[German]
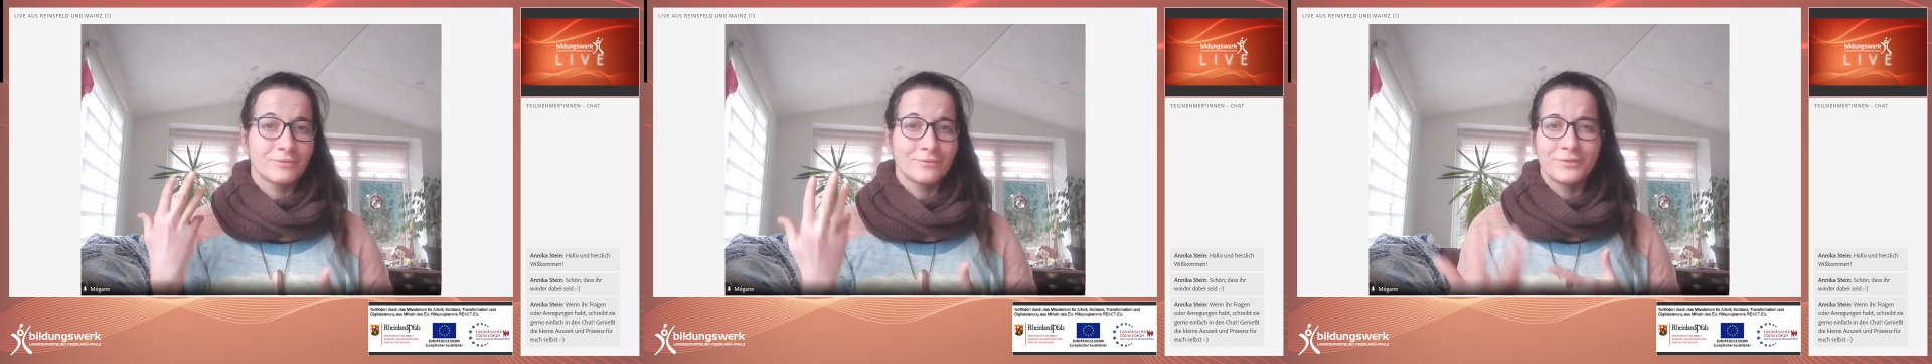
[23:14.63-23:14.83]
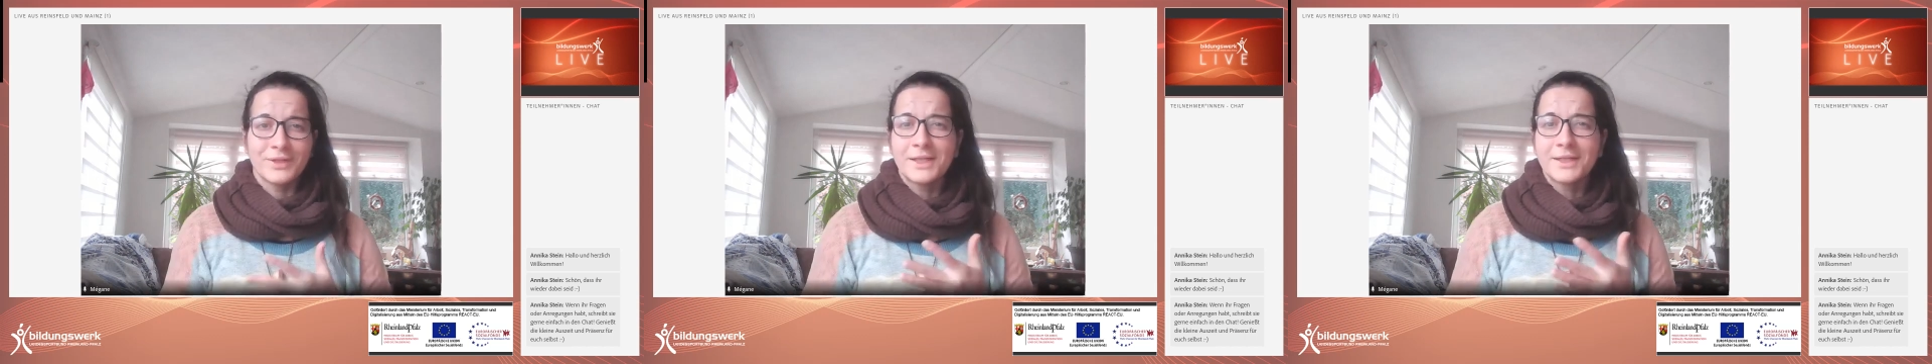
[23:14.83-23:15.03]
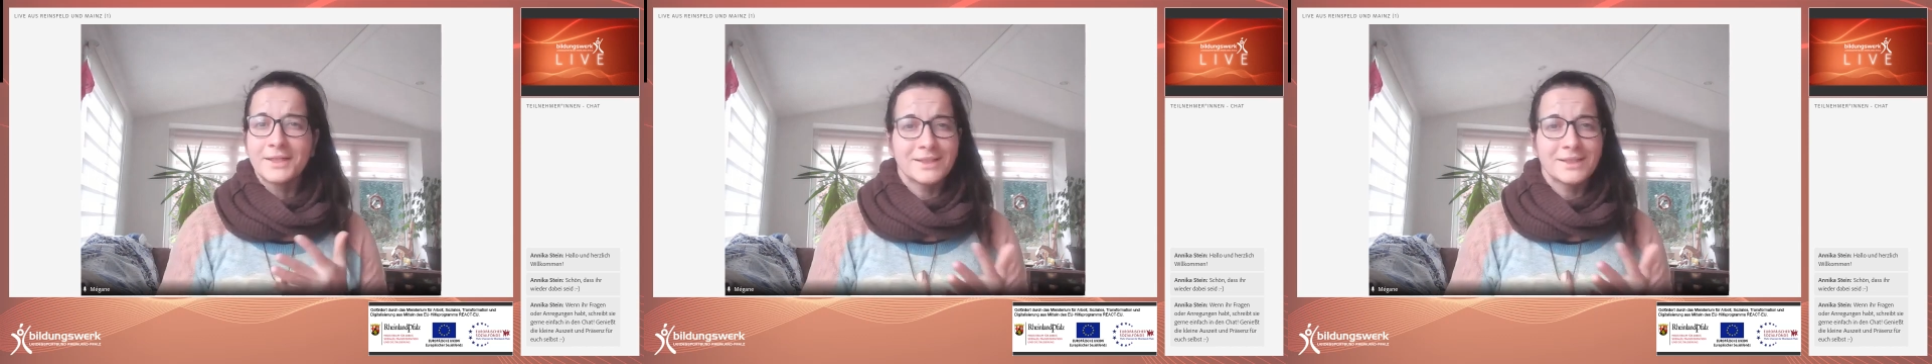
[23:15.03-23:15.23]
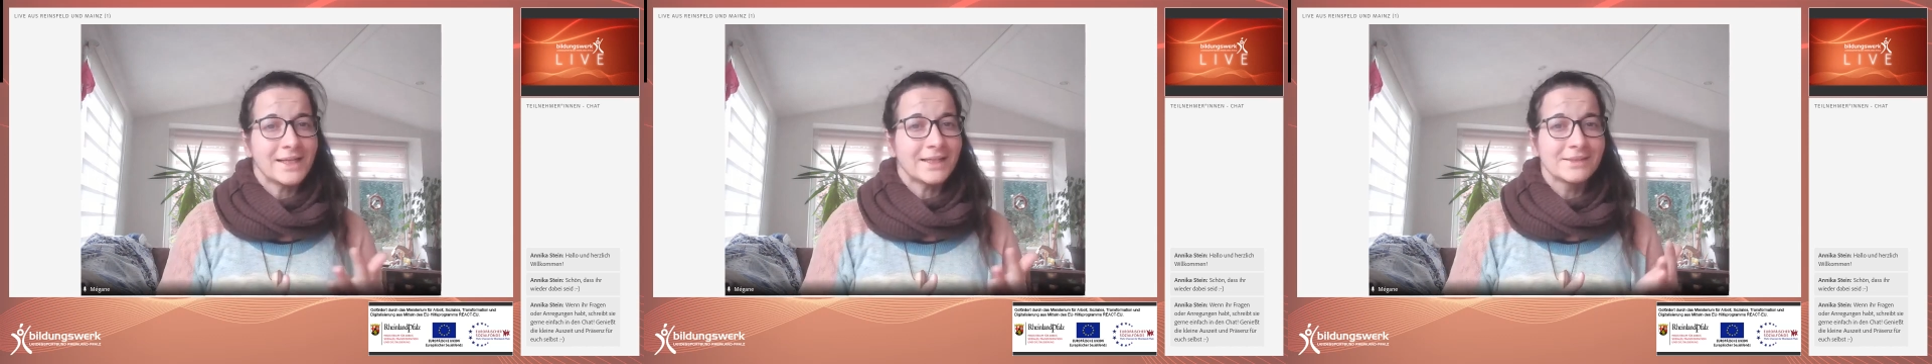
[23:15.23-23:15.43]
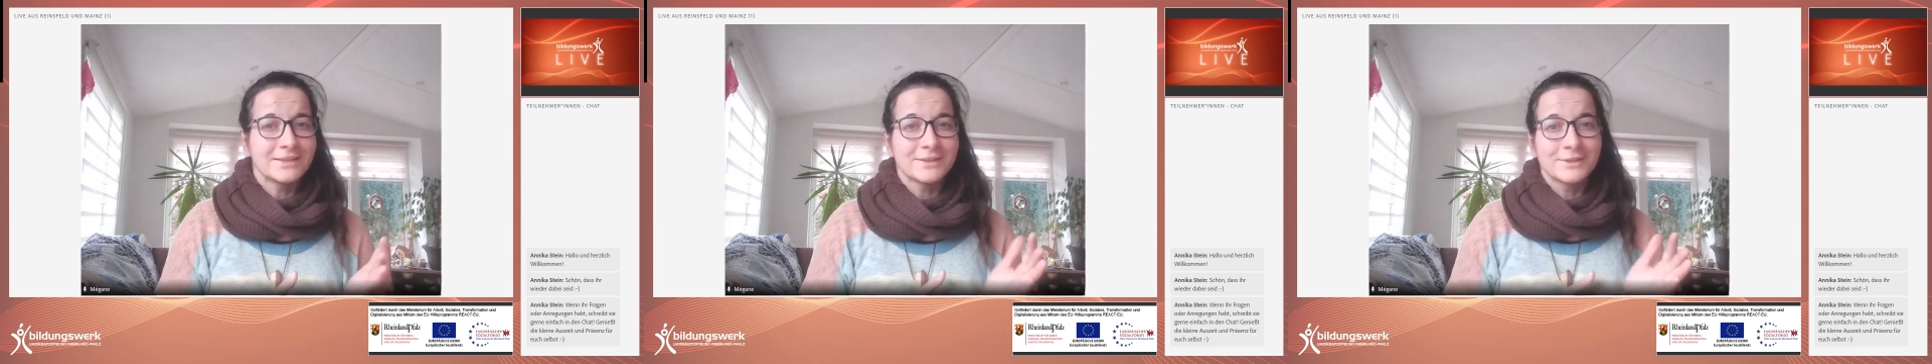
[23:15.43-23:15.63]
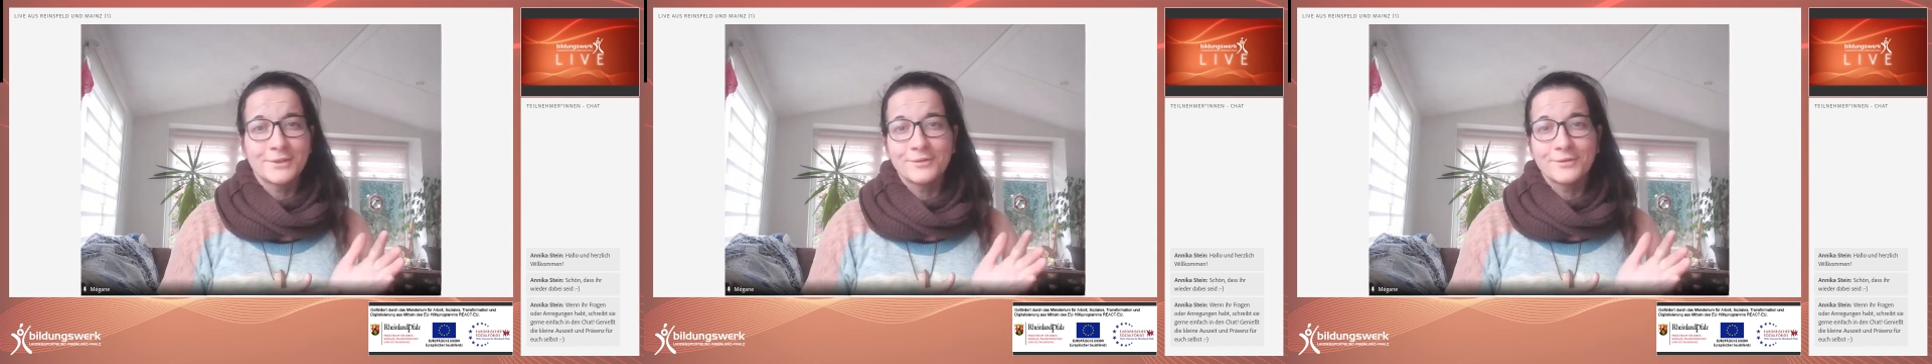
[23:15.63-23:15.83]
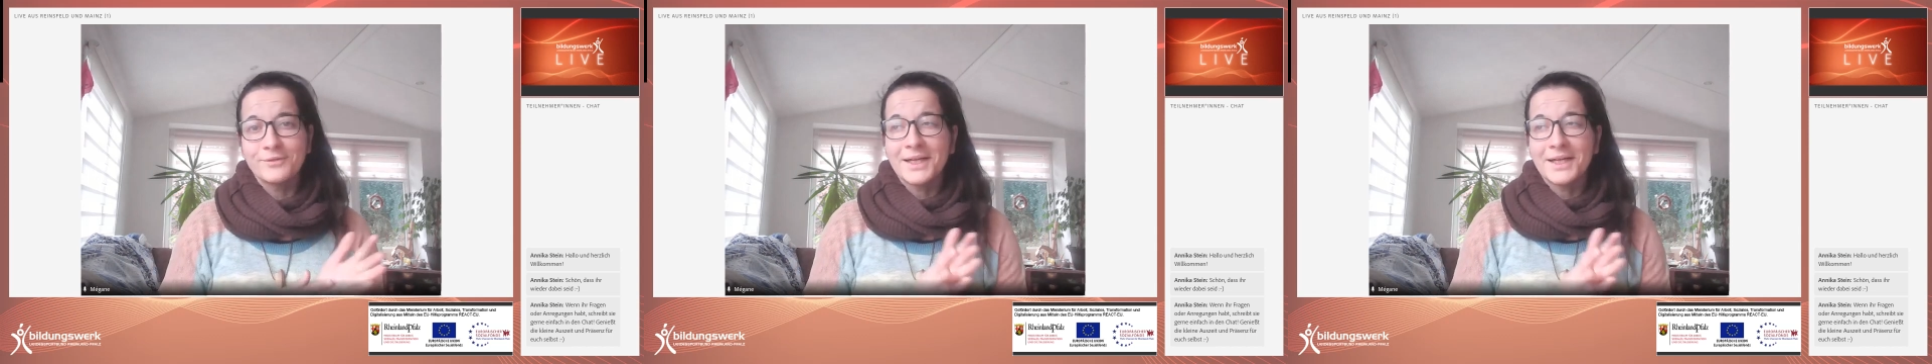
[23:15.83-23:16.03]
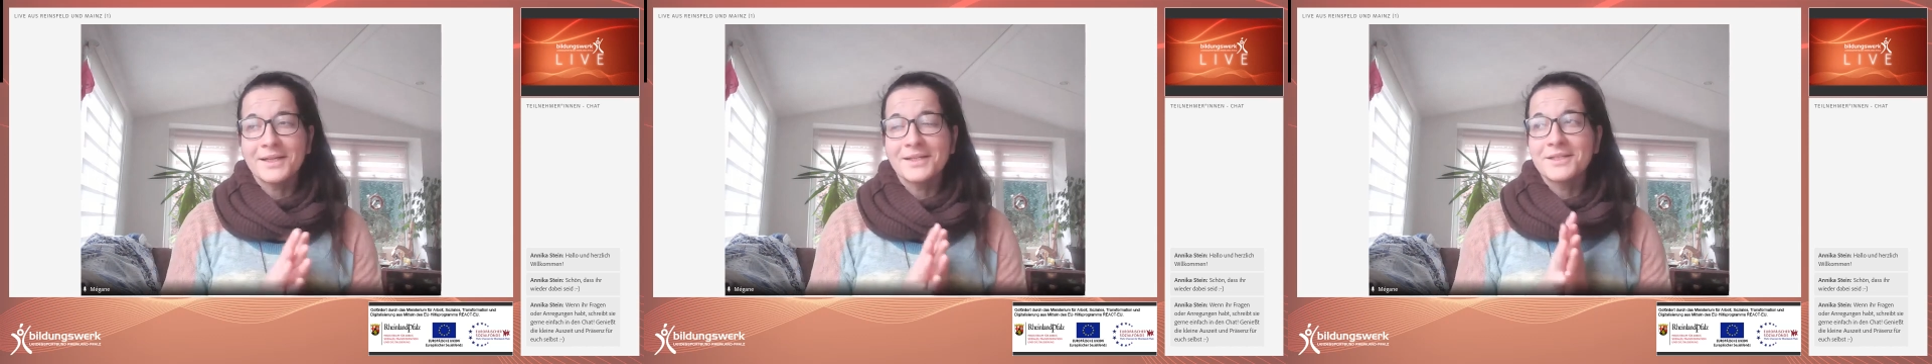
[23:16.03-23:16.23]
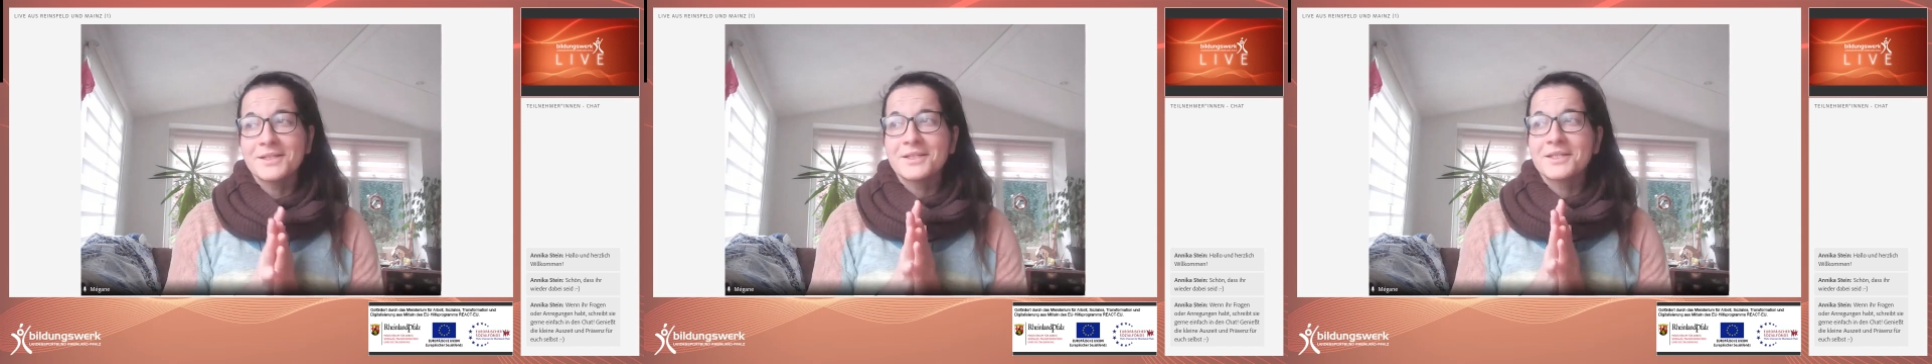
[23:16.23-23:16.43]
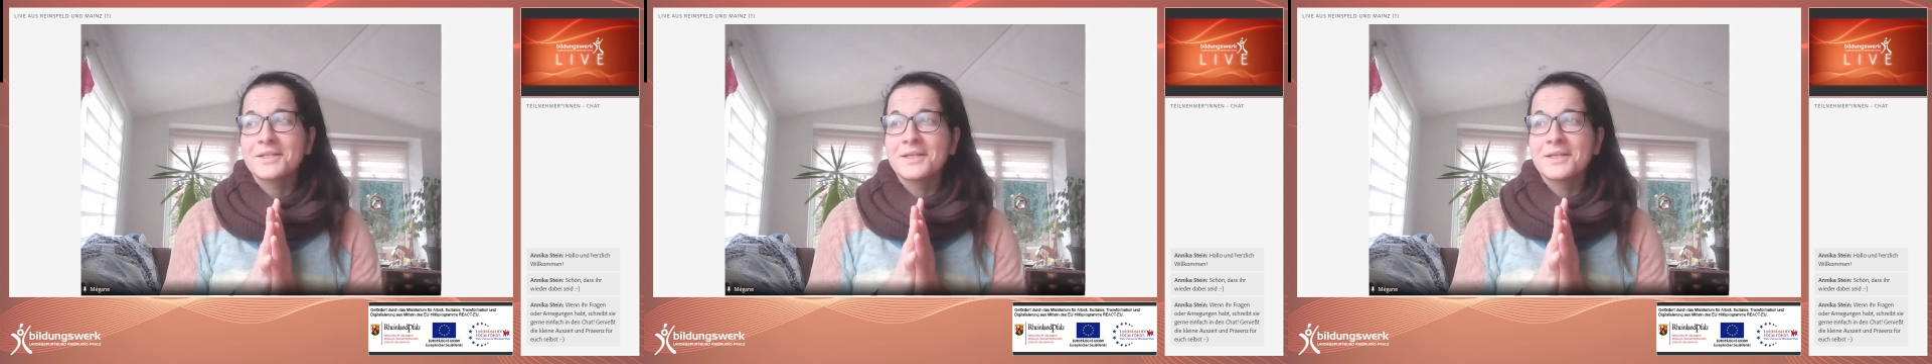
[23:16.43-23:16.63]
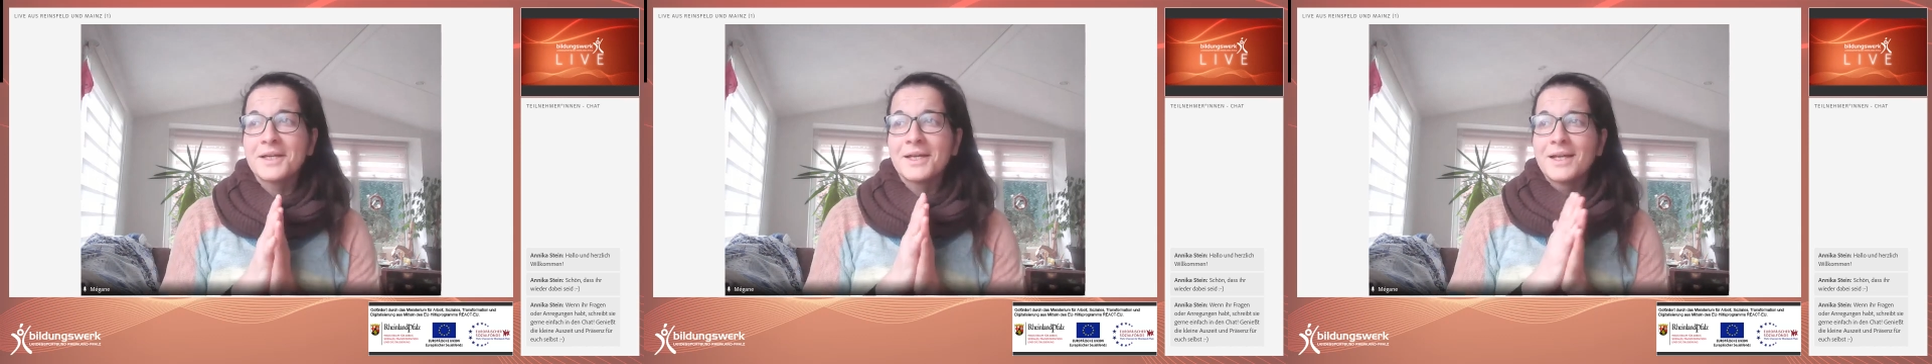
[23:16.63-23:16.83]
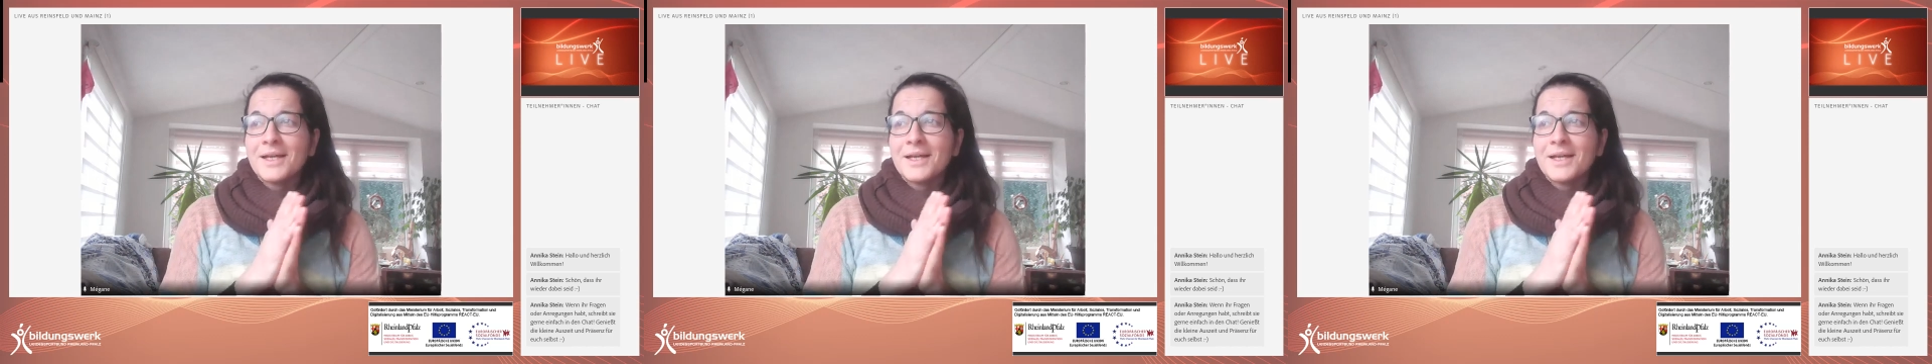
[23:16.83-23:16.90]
viele Gedanken, wie kann ich